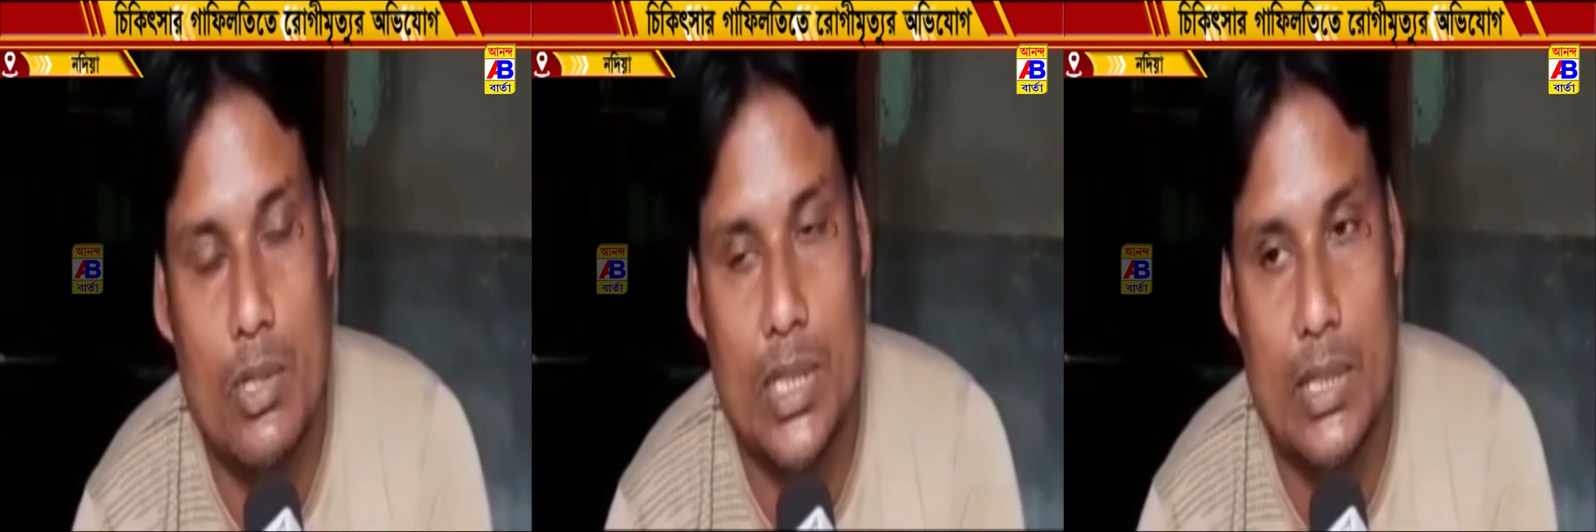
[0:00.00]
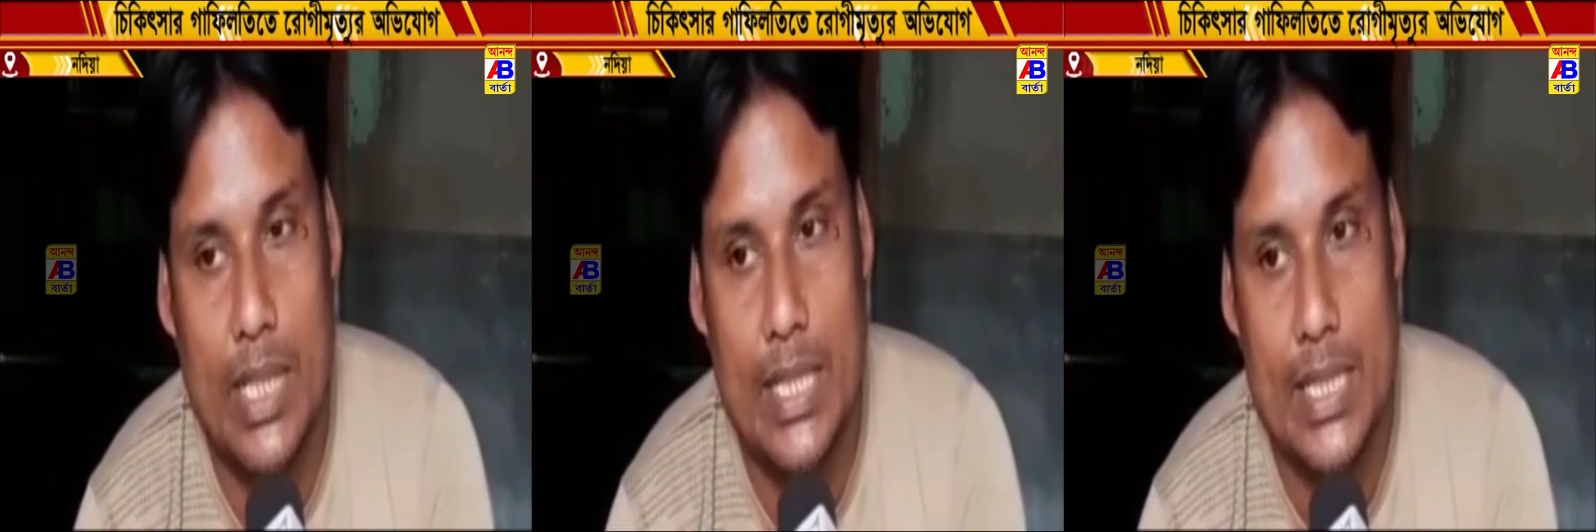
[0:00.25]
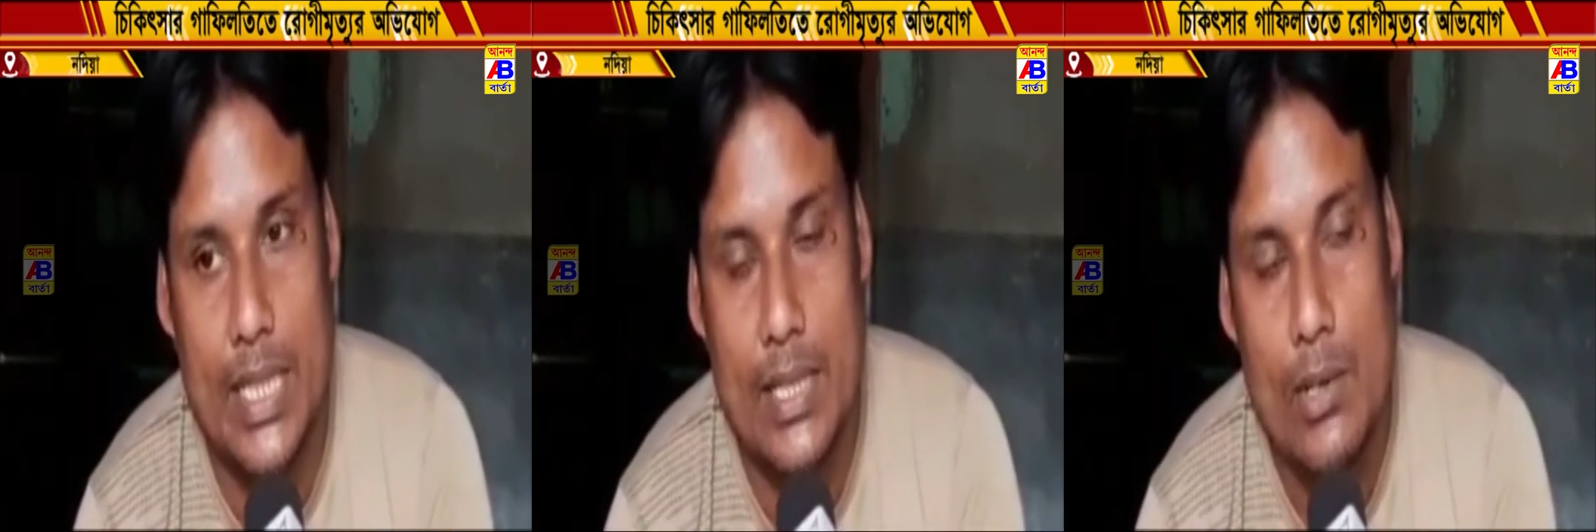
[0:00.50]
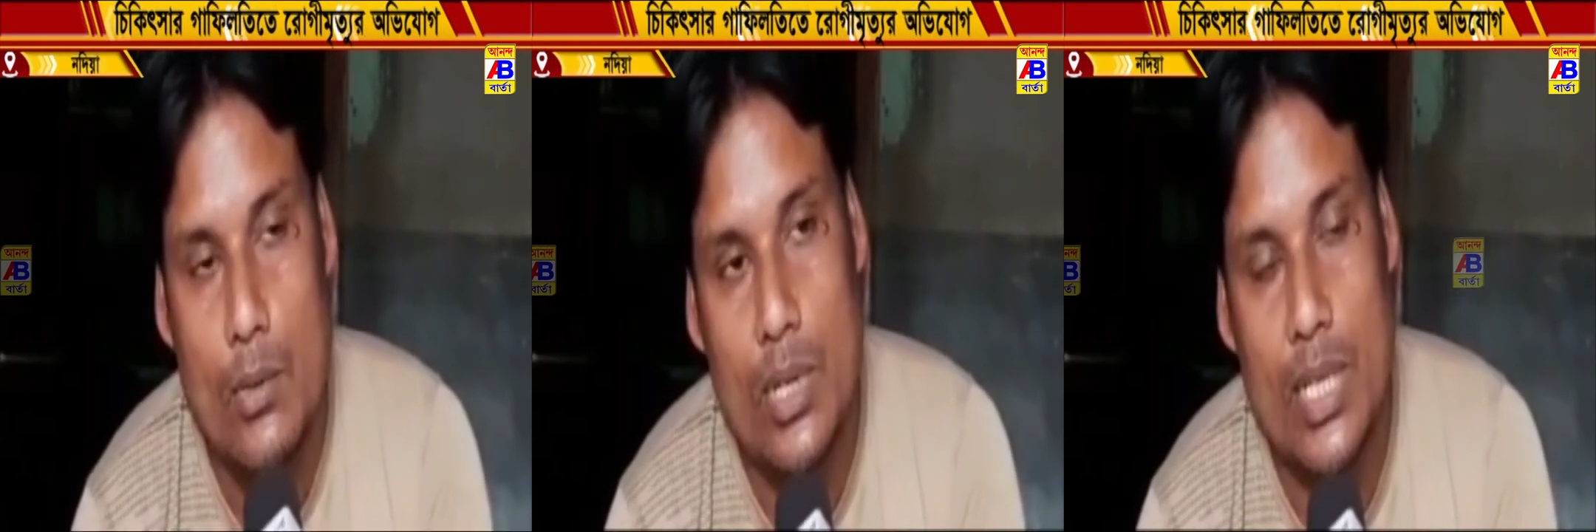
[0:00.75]
কথা হয়ে গেছে
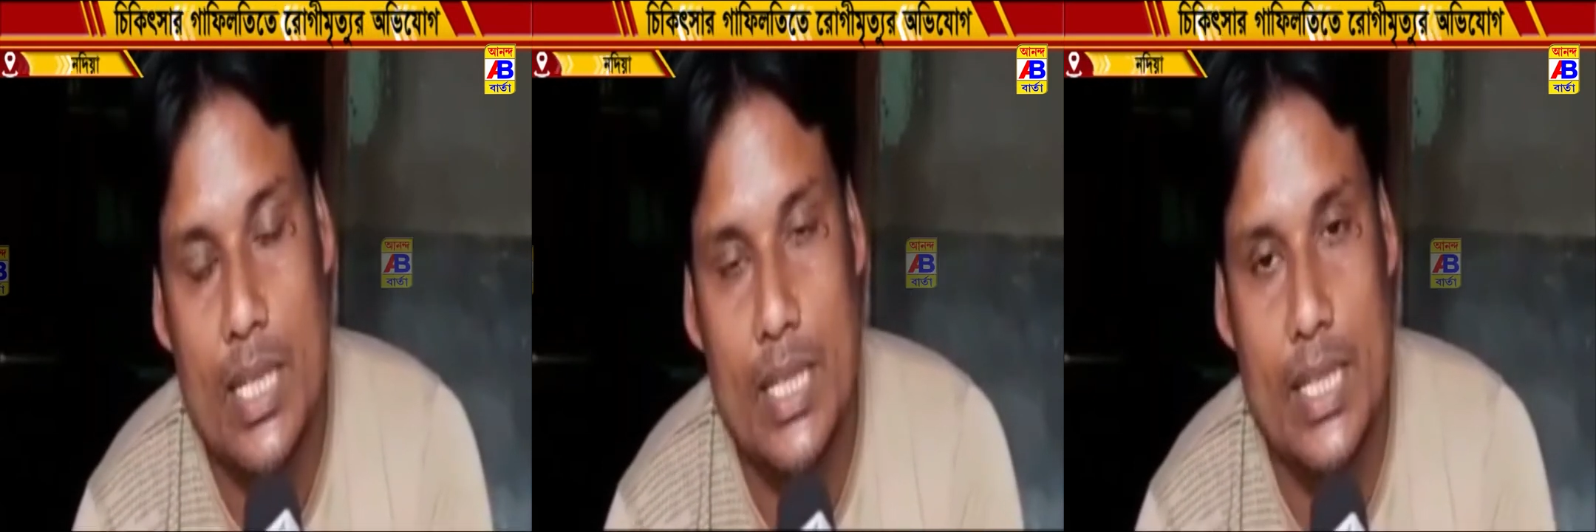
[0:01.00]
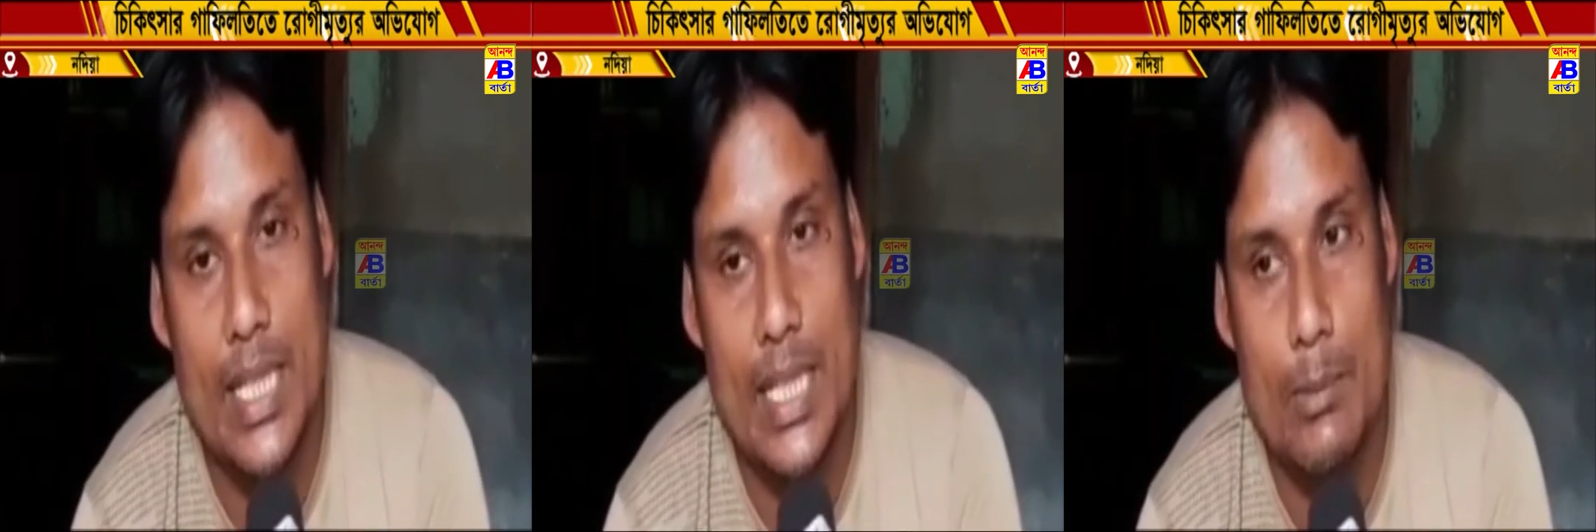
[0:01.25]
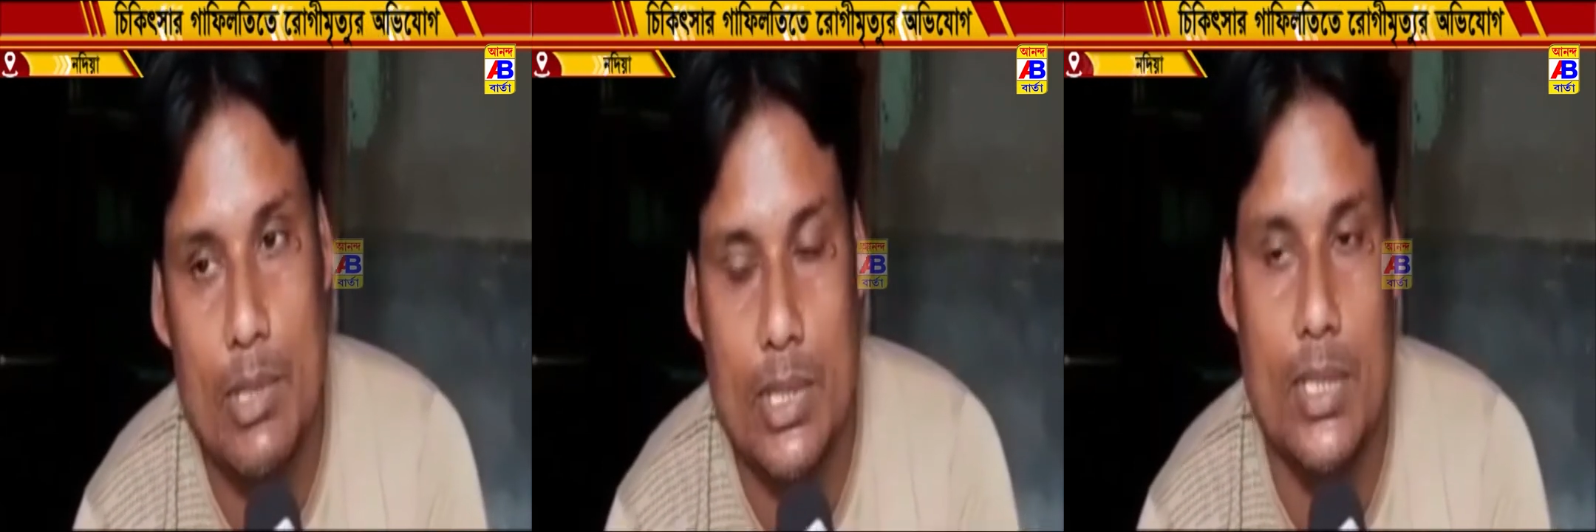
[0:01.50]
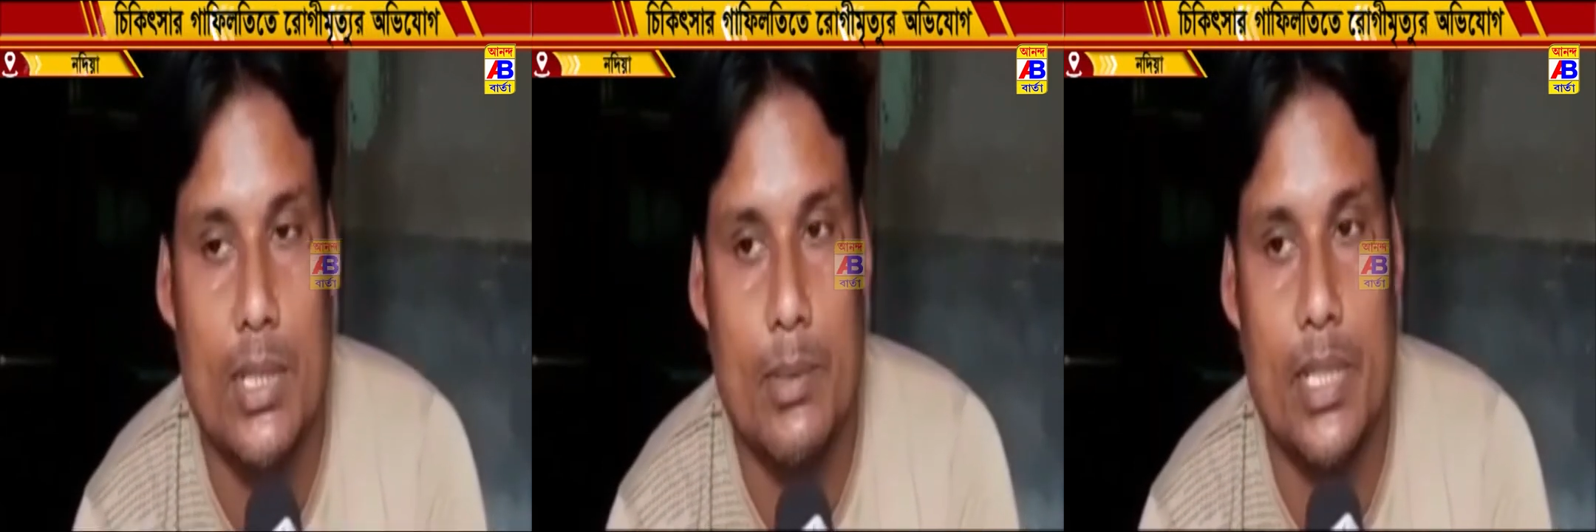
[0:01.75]
ওখানে নিয়ে গেলে
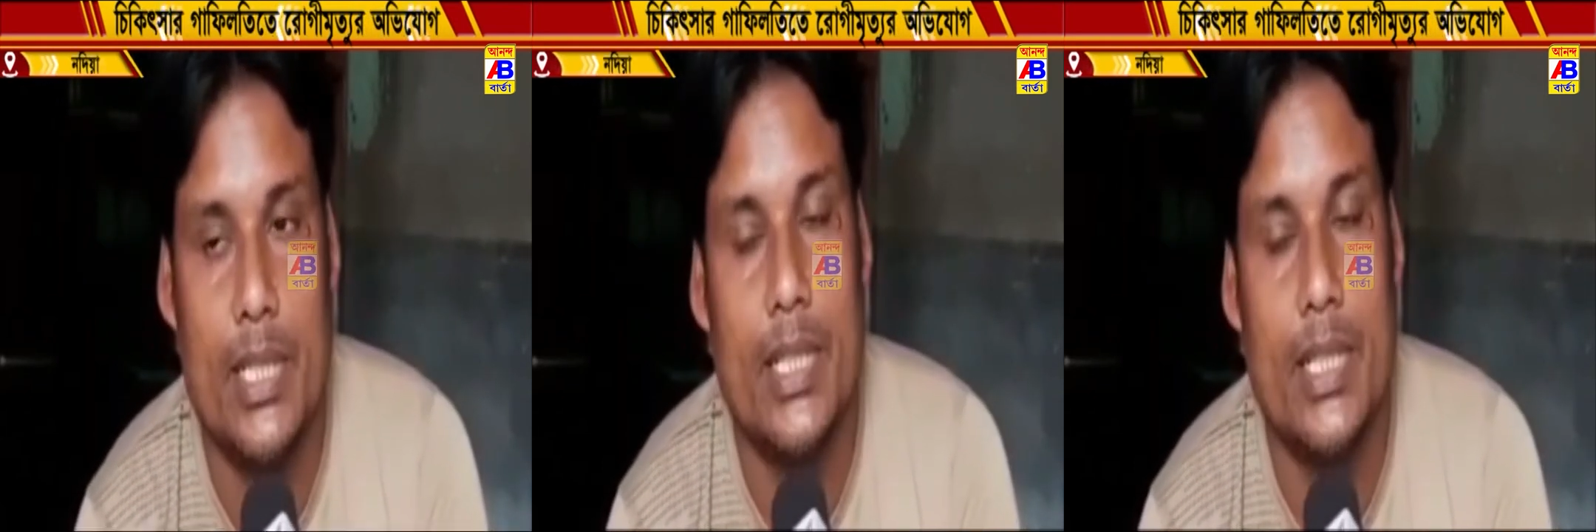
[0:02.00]
ভর্তি হবে